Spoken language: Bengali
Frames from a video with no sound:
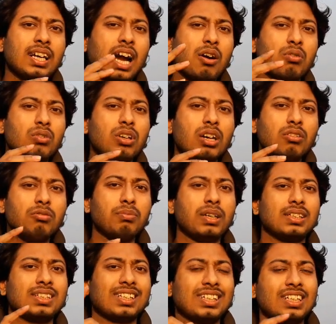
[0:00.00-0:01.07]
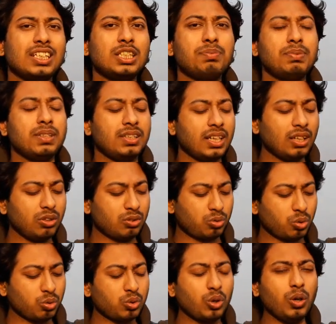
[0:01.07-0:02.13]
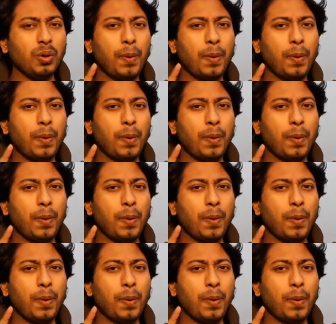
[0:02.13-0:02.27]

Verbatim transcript: কাউন্ট ডাউন মানে সাঁতার স্পিডটা দ্রুত